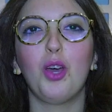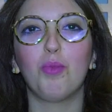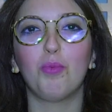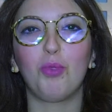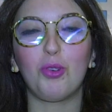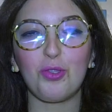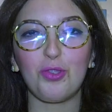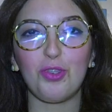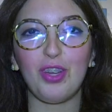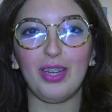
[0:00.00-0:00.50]

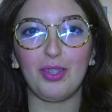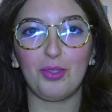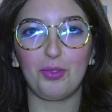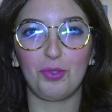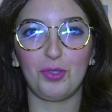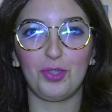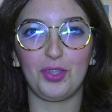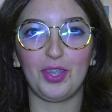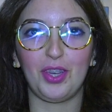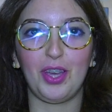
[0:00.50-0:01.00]
Bonjour à
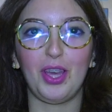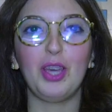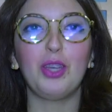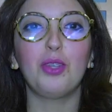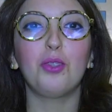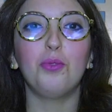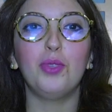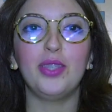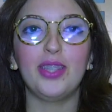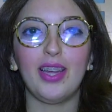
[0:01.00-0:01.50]
tous.
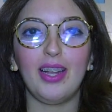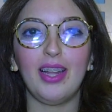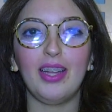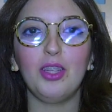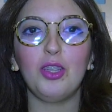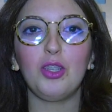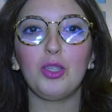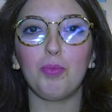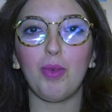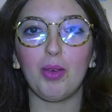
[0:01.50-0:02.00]
Suite à
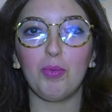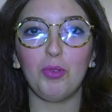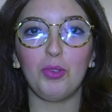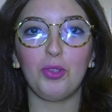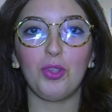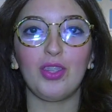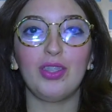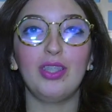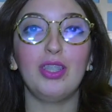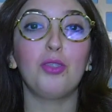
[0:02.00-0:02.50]
l'annonce par
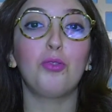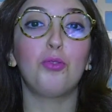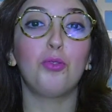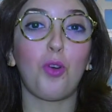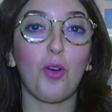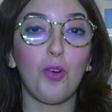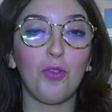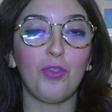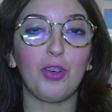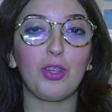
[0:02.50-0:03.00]
Mutandis du
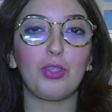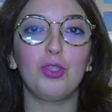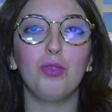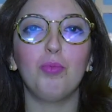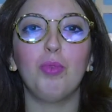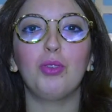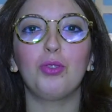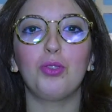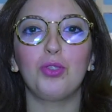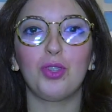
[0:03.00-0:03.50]

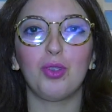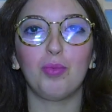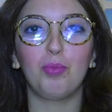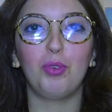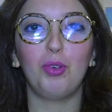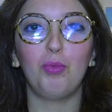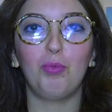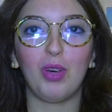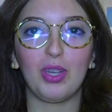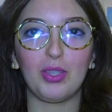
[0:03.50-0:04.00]
renforcement de
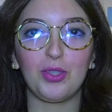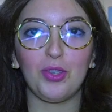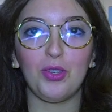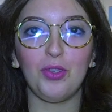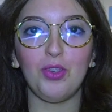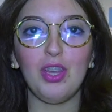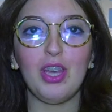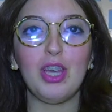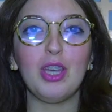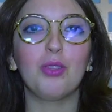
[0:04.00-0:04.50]
Saint-Paul
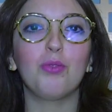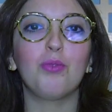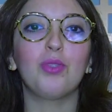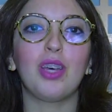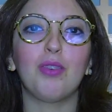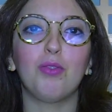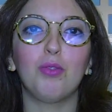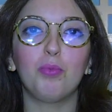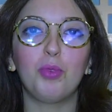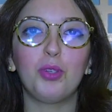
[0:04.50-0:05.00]
Boisson, nous
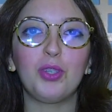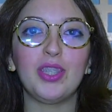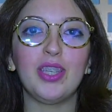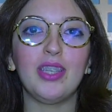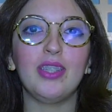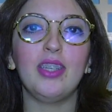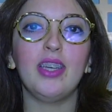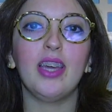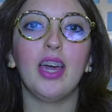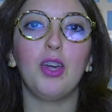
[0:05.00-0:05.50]
avons
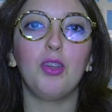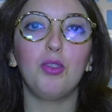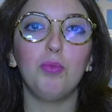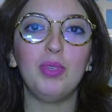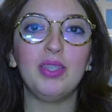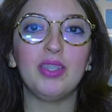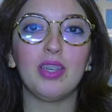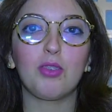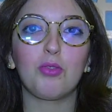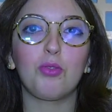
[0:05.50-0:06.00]
procédé à une
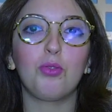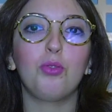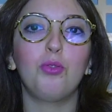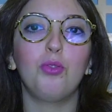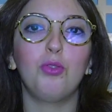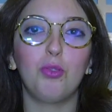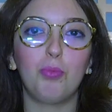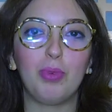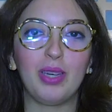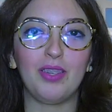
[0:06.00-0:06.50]
mise à jour
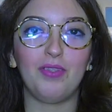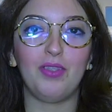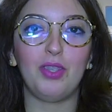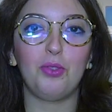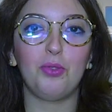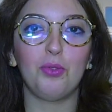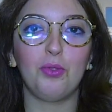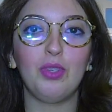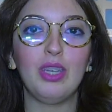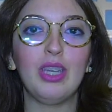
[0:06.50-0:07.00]
de nos
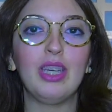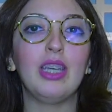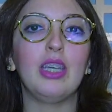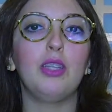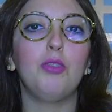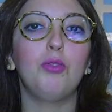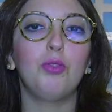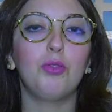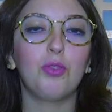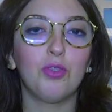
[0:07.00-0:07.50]
prévisions
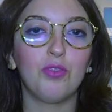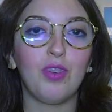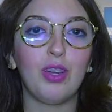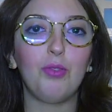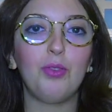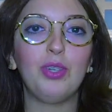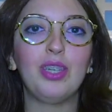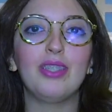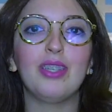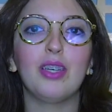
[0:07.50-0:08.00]
et de notre
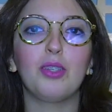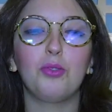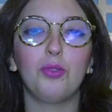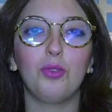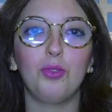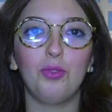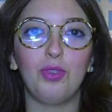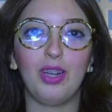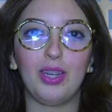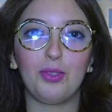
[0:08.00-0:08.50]

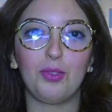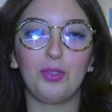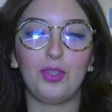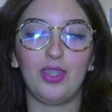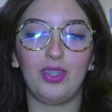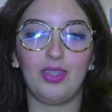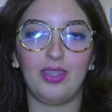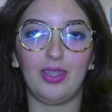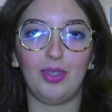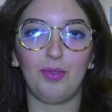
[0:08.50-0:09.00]
valorisation de la
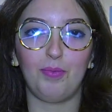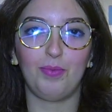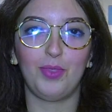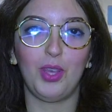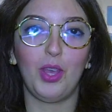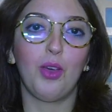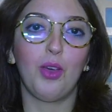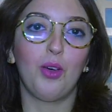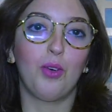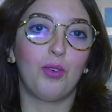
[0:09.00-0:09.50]
société.
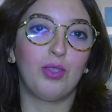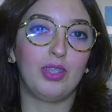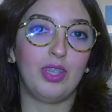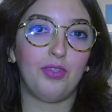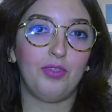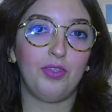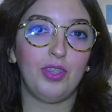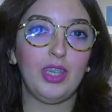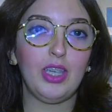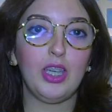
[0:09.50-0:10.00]
En
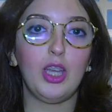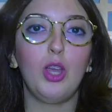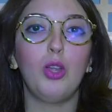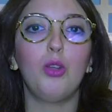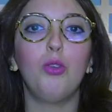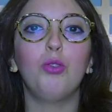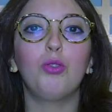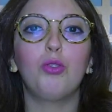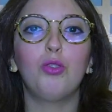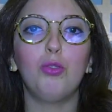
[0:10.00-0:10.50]
effet,
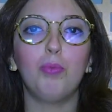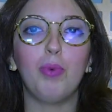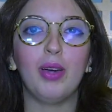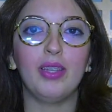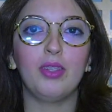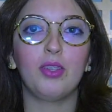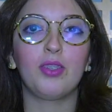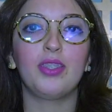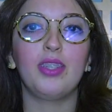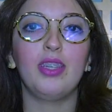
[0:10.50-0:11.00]
le groupe a
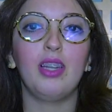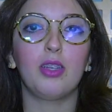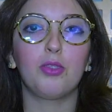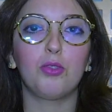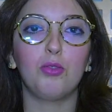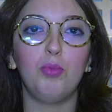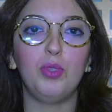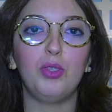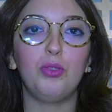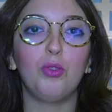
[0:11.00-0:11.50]
annoncé la
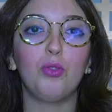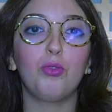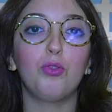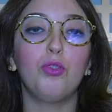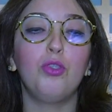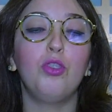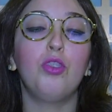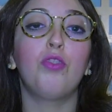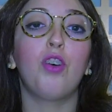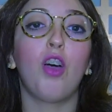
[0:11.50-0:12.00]
soumission
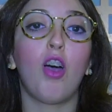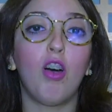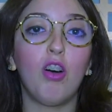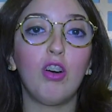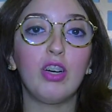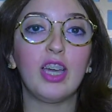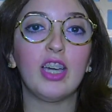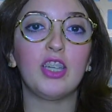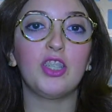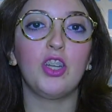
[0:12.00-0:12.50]
d'une offre
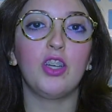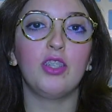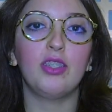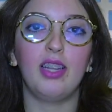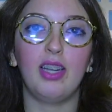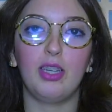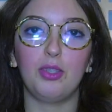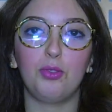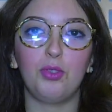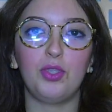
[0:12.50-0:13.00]

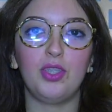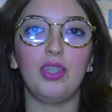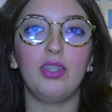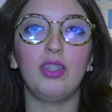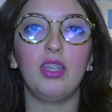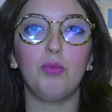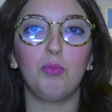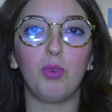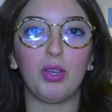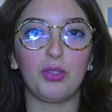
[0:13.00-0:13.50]
engageante à la
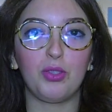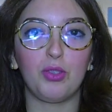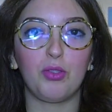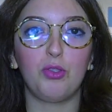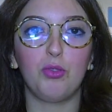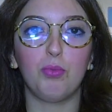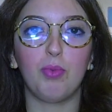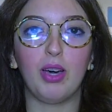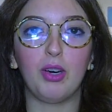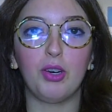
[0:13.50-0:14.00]
société Boisson
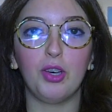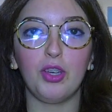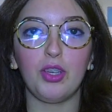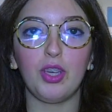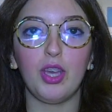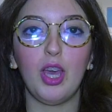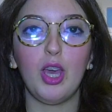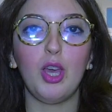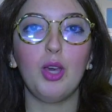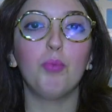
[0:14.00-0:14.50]
du
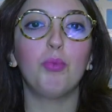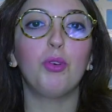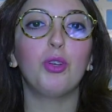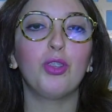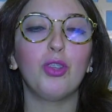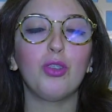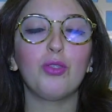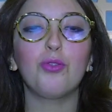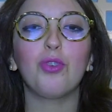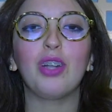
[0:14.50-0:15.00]
Maroc
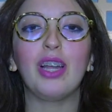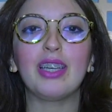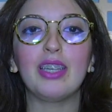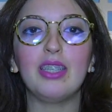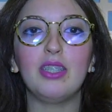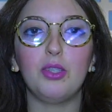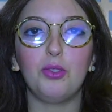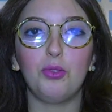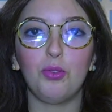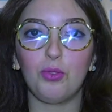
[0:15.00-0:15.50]
portant sur
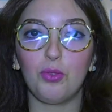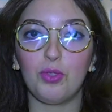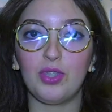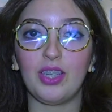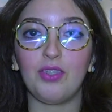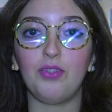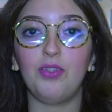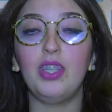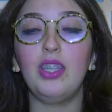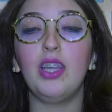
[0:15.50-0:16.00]
l'acquisition de
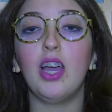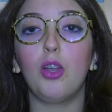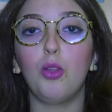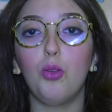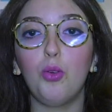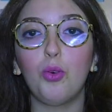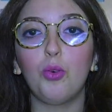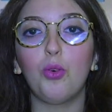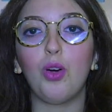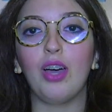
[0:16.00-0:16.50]
sa
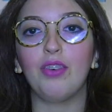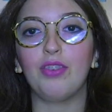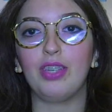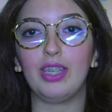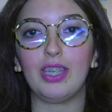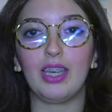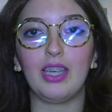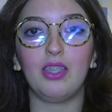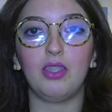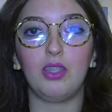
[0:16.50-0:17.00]
filiale
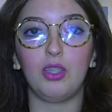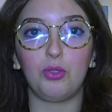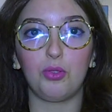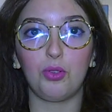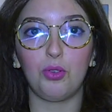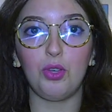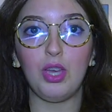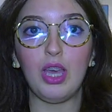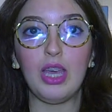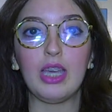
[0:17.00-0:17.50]
euro-africaine des
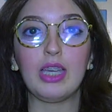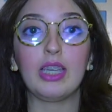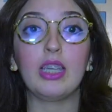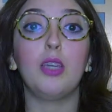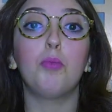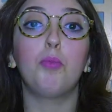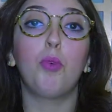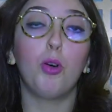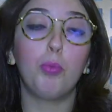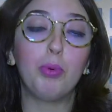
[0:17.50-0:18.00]
eaux,
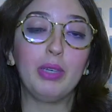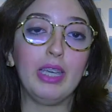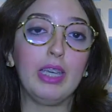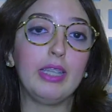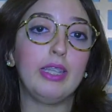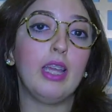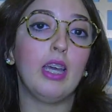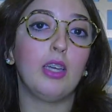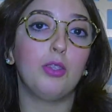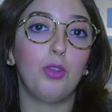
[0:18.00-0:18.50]
qui est
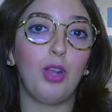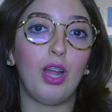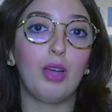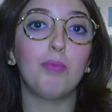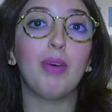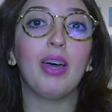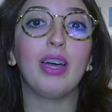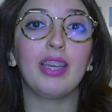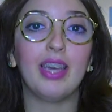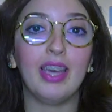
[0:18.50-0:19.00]
propriétaire de la
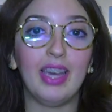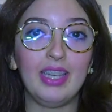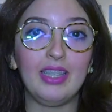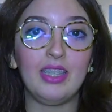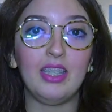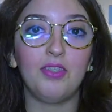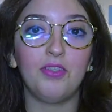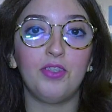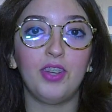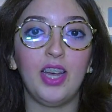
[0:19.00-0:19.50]
marque
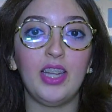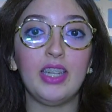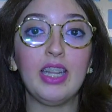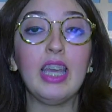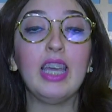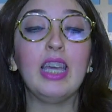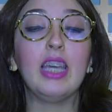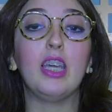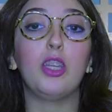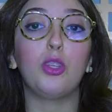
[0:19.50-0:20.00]
Ain Ifan
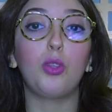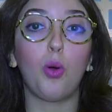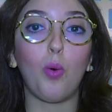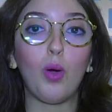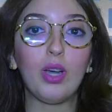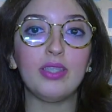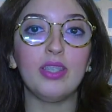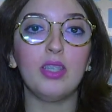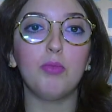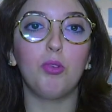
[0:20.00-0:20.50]
et
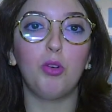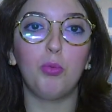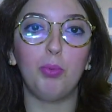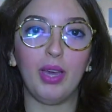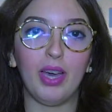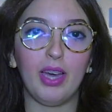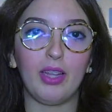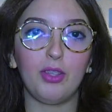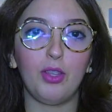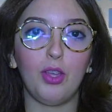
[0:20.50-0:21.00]
troisième
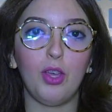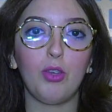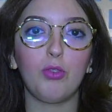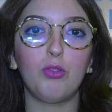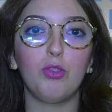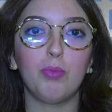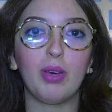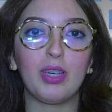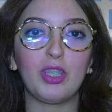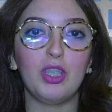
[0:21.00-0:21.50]

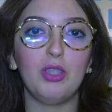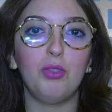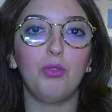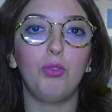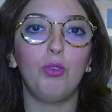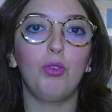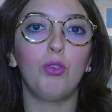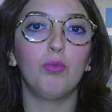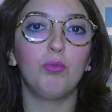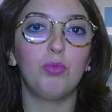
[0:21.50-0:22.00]
opérateur du marché
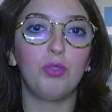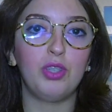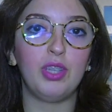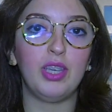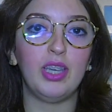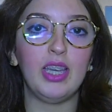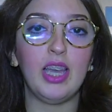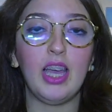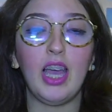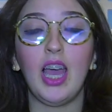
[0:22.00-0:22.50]
de l'eau en
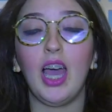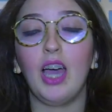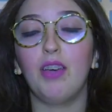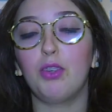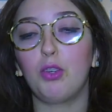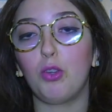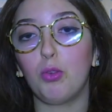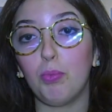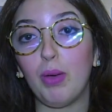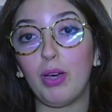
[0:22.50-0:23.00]
bouteille
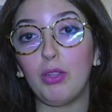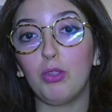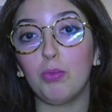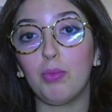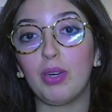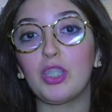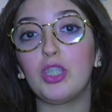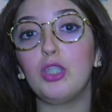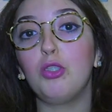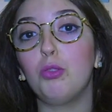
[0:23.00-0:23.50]
avec une part de
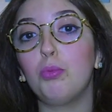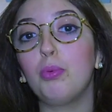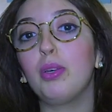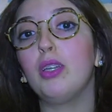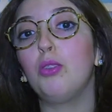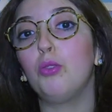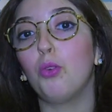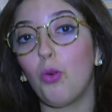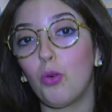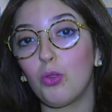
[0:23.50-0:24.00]
marché de
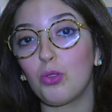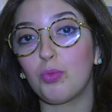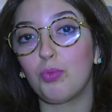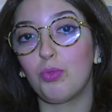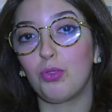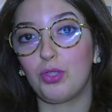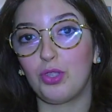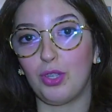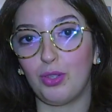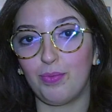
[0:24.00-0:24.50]
près de
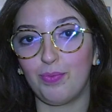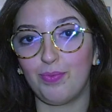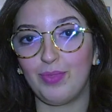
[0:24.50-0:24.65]
11%.